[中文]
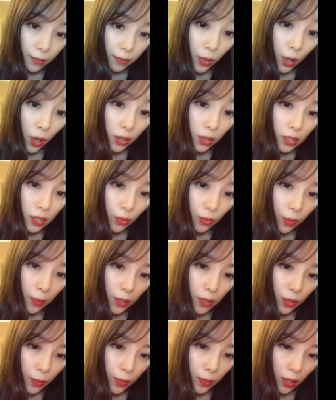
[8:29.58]
不好意思，我
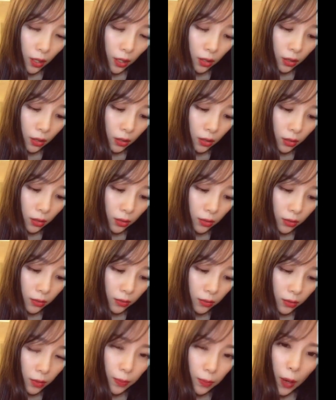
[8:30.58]
手断了。那还有？
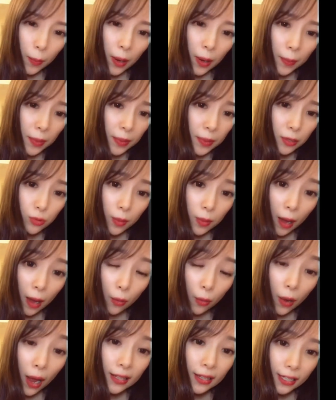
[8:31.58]
好了，宝贝，闭嘴吧，
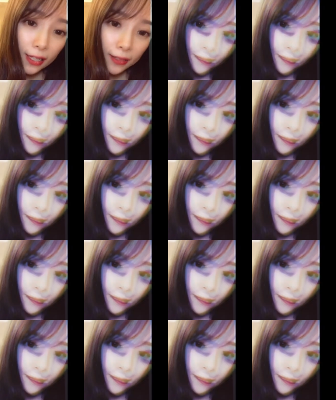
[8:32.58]
我爱你。